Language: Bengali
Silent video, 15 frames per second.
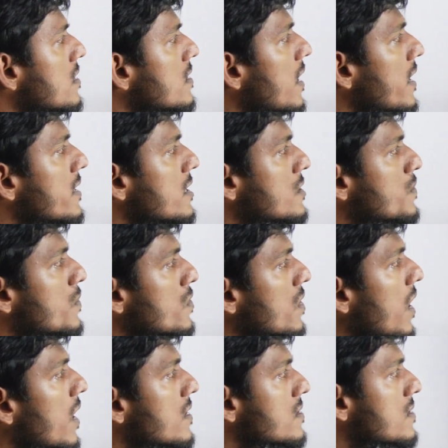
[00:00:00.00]
দ্য
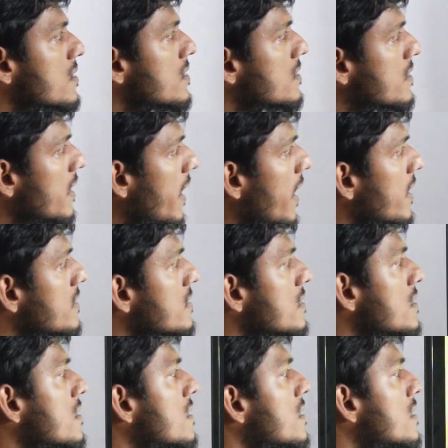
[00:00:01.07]
স্মোকার্স ড্যাশ
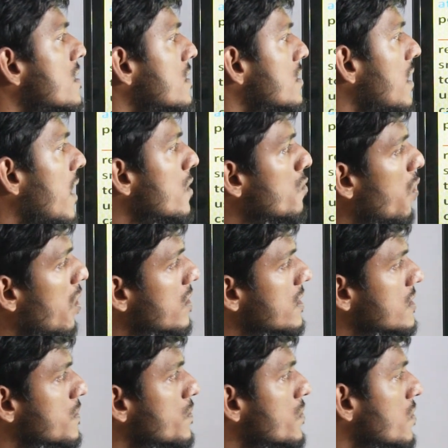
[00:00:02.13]
দ্য নন
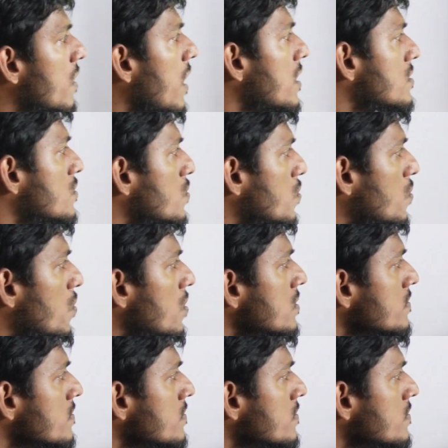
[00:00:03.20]
স্মোকার্স হু